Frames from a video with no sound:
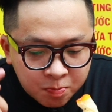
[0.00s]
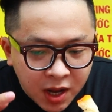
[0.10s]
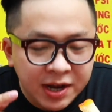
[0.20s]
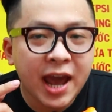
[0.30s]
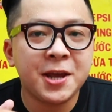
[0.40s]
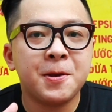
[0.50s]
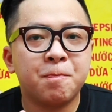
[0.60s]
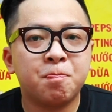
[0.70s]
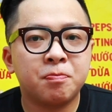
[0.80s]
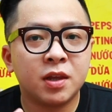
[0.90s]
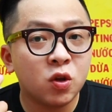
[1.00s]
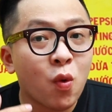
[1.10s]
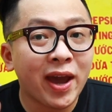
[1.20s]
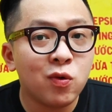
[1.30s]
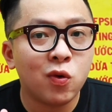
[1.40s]
đến đây, đến
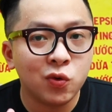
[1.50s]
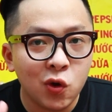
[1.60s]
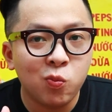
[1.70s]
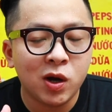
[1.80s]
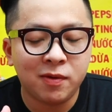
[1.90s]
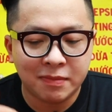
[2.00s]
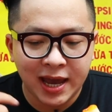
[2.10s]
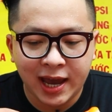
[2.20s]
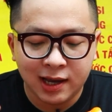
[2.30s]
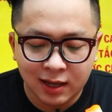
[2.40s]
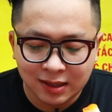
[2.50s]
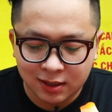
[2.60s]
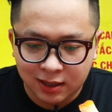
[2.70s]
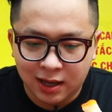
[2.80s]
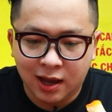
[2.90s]
quán của cô Dung á, mà ăn á,
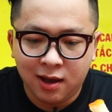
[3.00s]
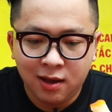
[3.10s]
thì